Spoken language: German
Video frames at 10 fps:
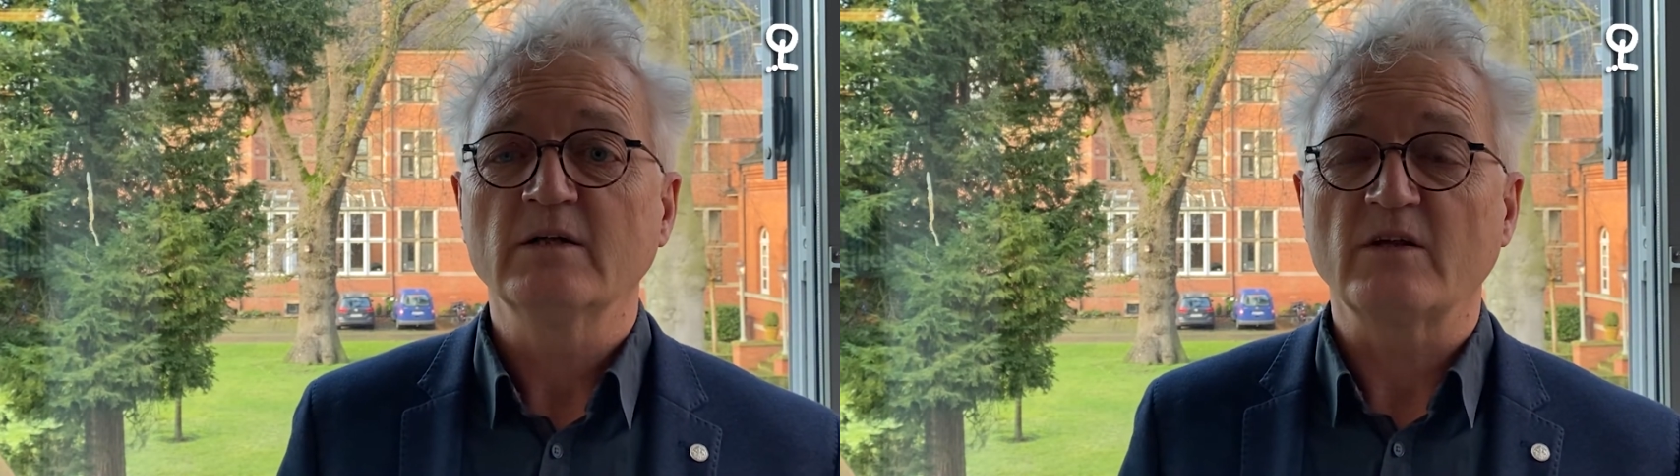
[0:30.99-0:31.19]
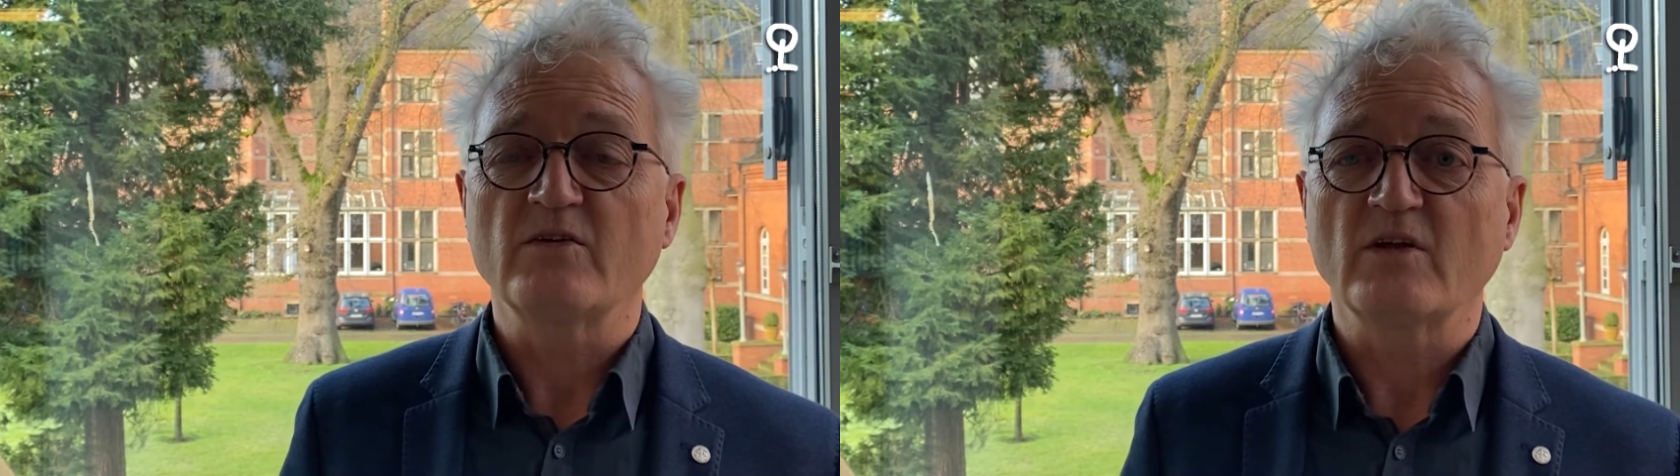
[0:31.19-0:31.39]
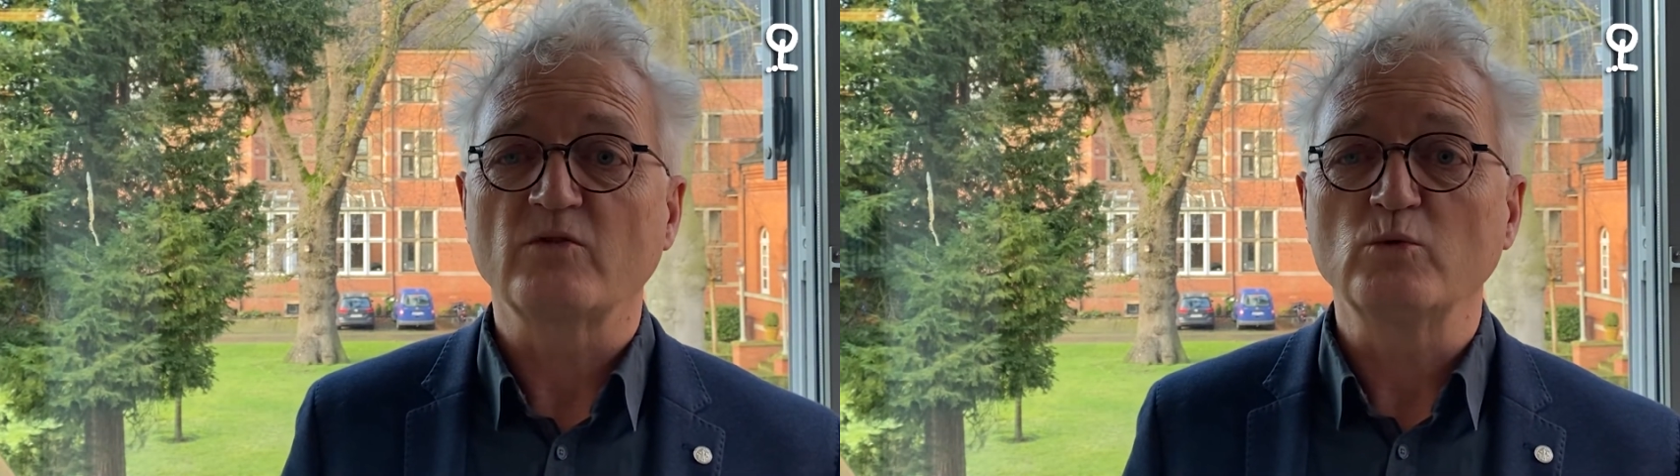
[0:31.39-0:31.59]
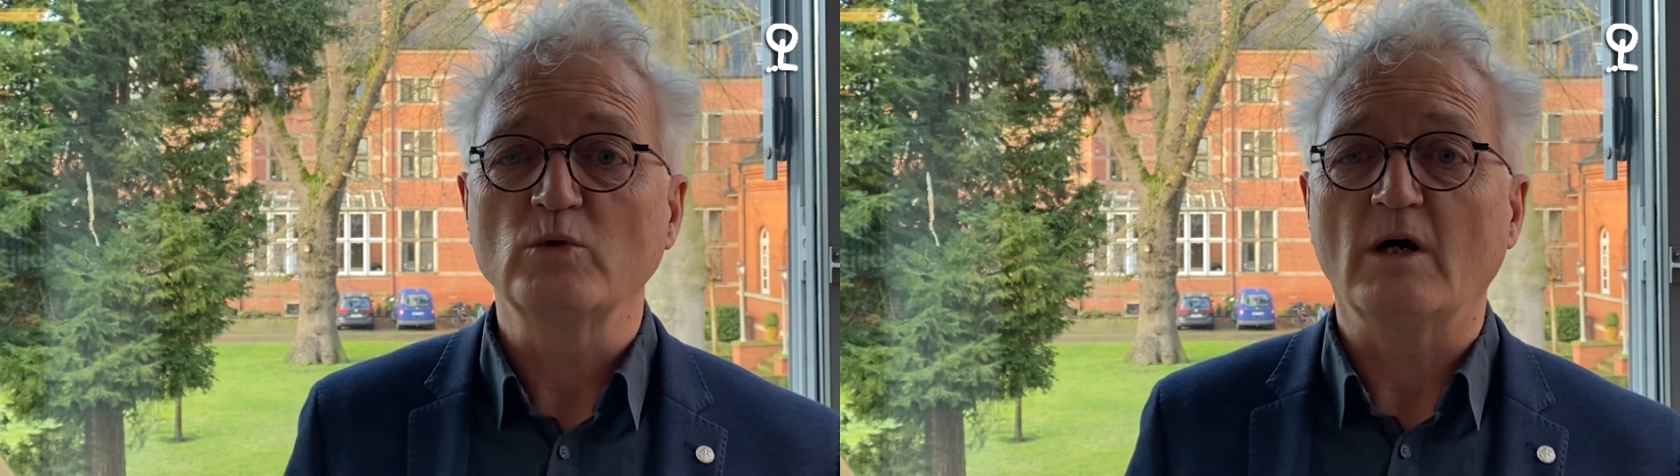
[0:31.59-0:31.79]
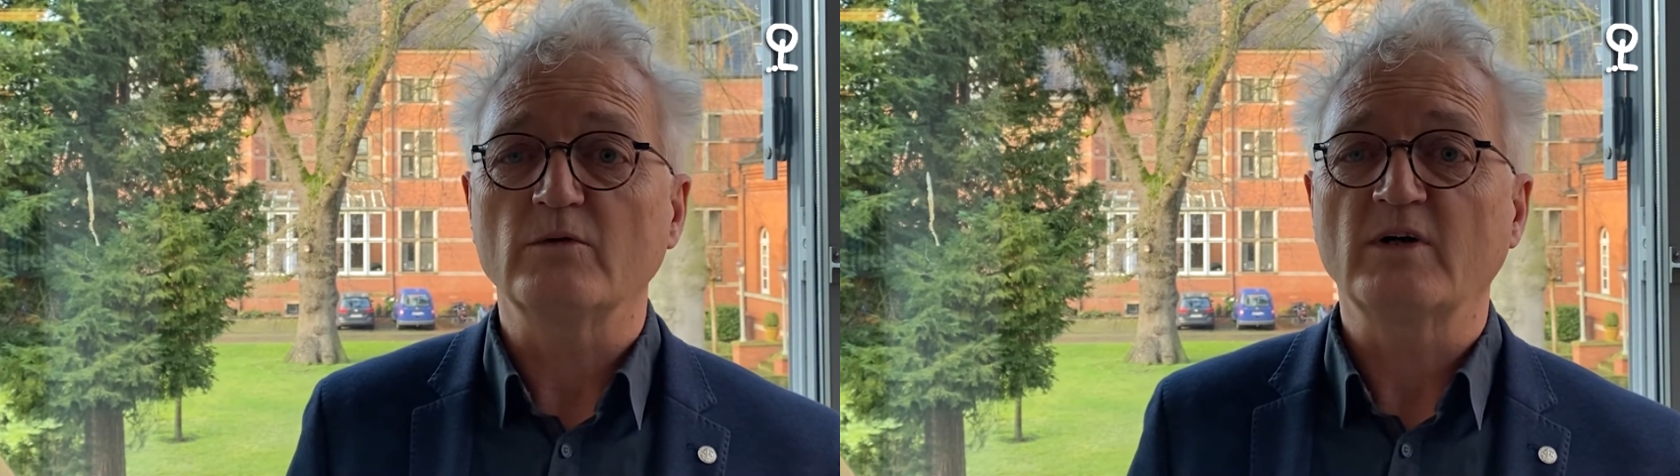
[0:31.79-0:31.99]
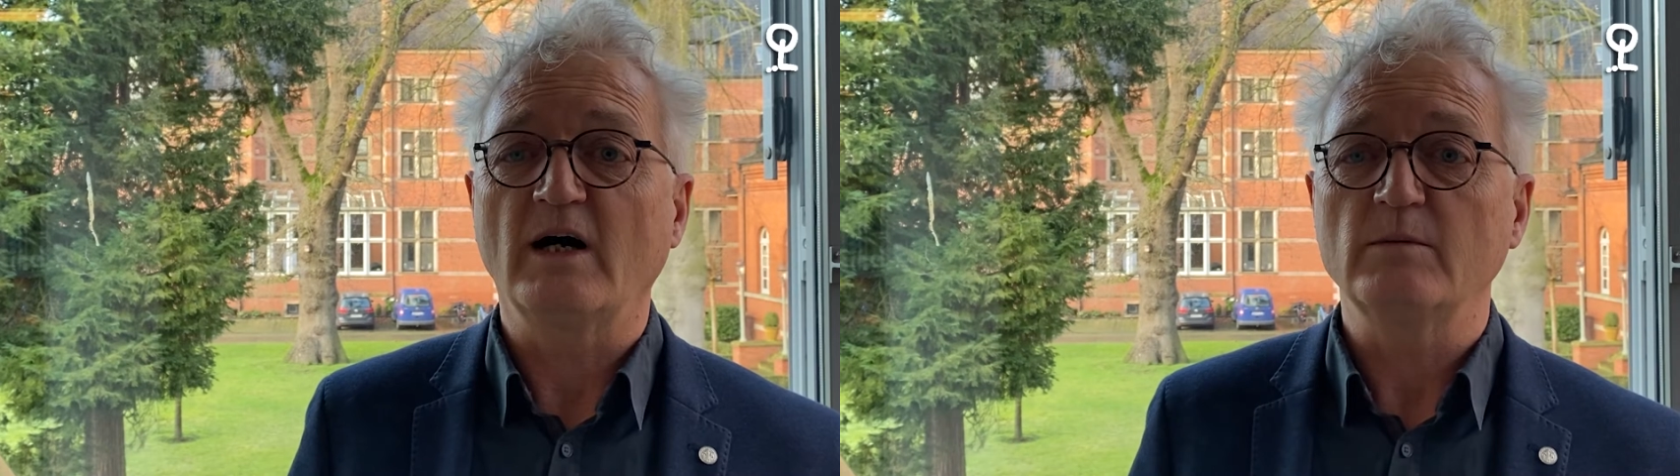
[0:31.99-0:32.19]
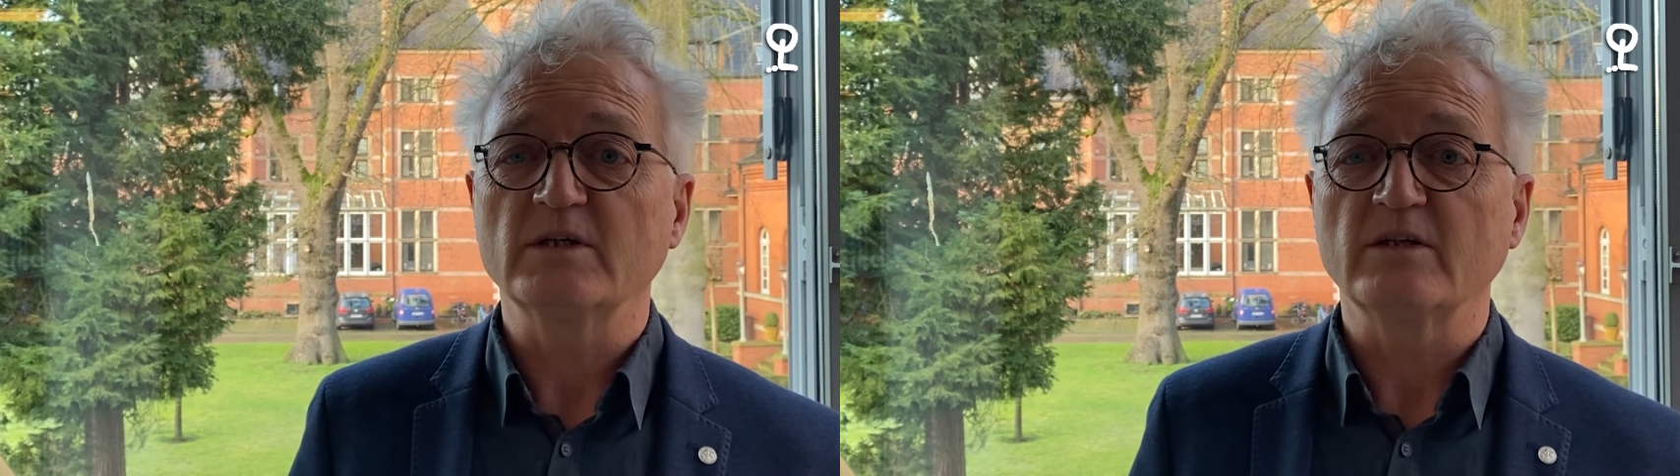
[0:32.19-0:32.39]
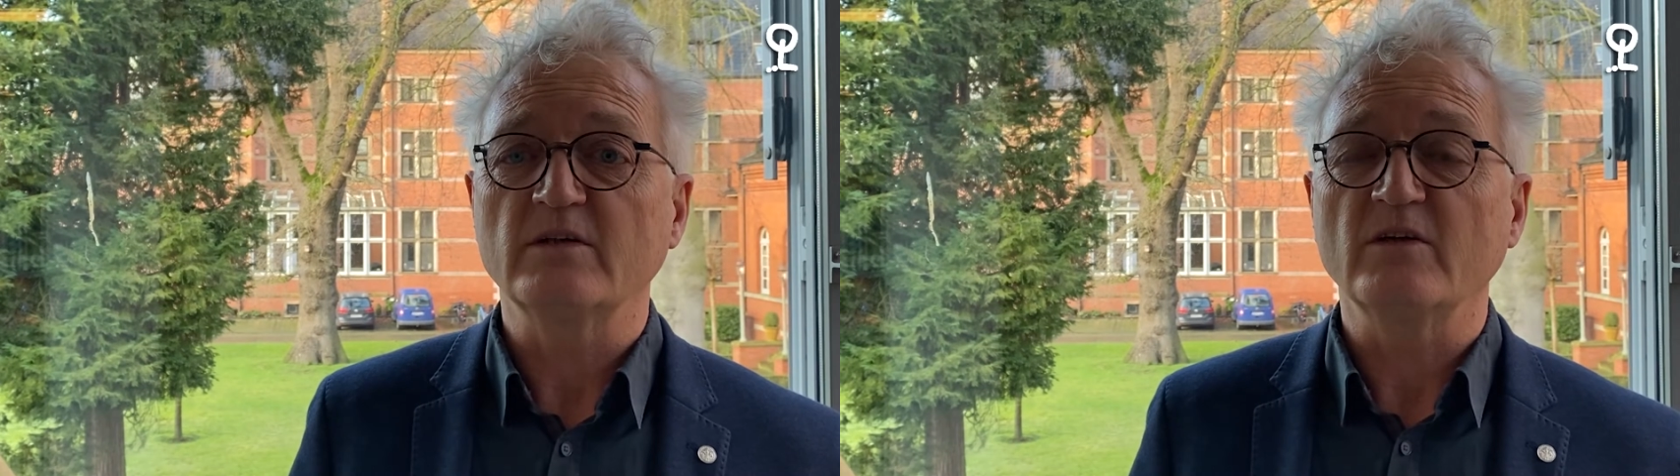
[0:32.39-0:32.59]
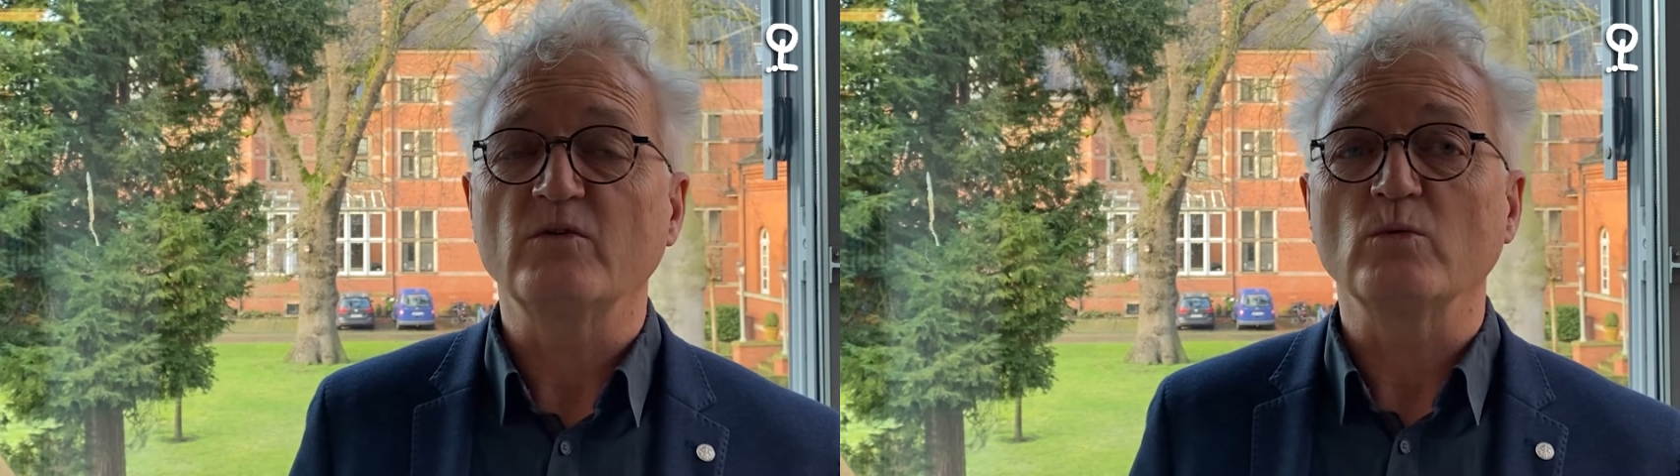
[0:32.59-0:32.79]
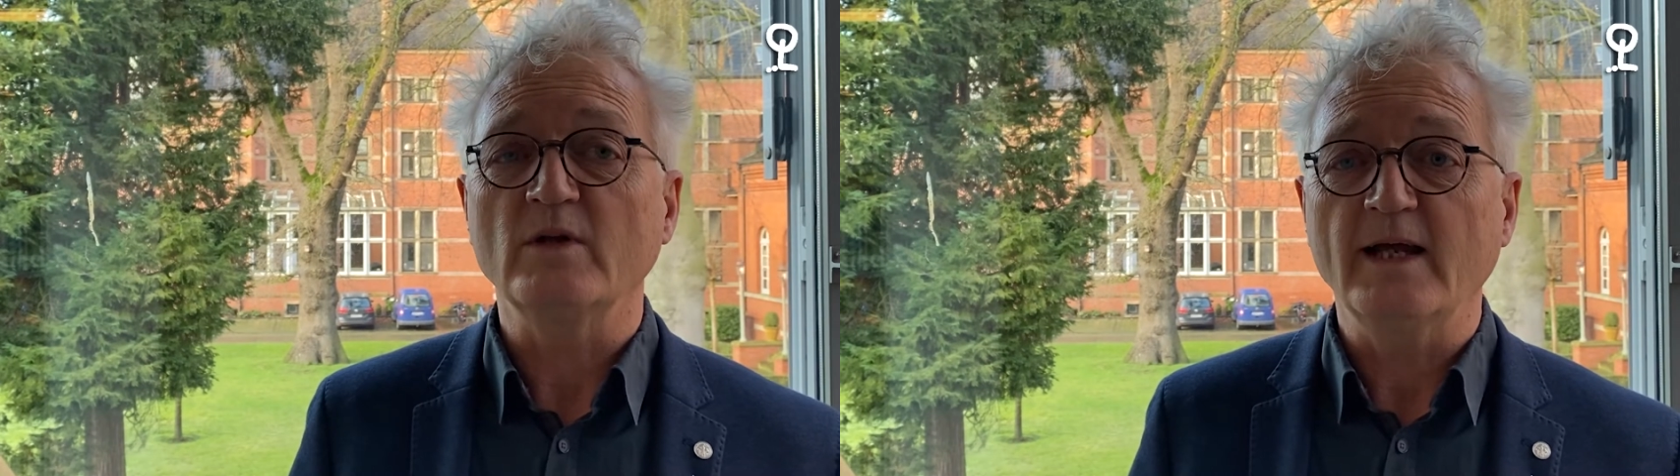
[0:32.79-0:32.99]
dass das gut aufgearbeitet
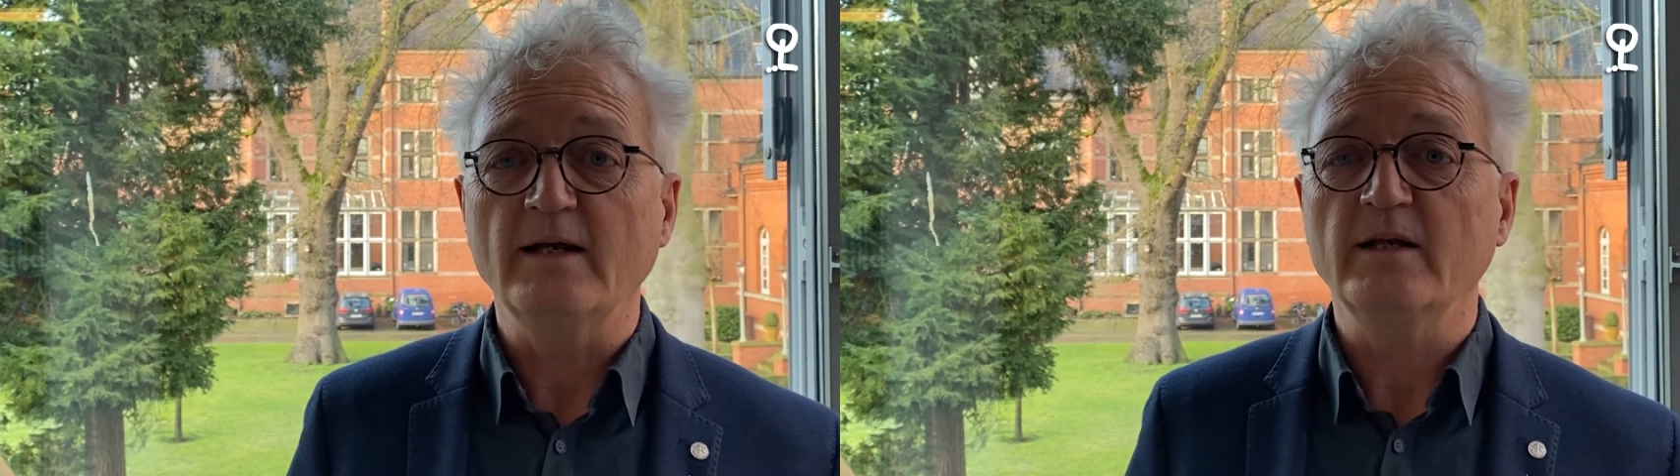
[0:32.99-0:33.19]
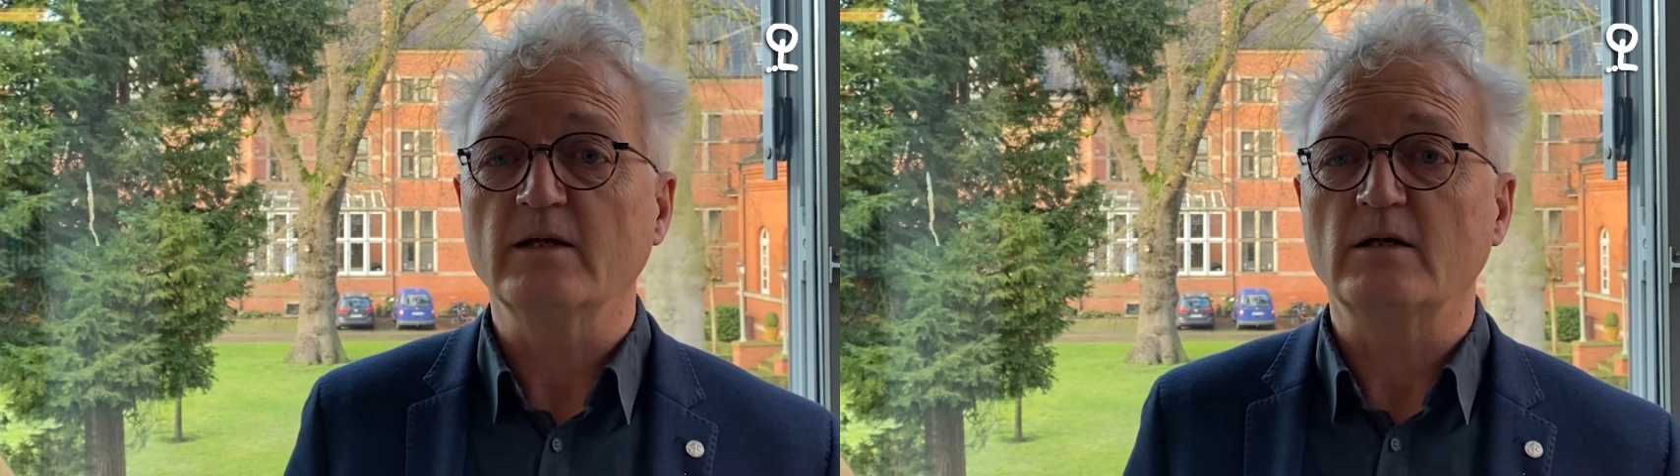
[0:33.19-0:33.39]
ist und ehrlich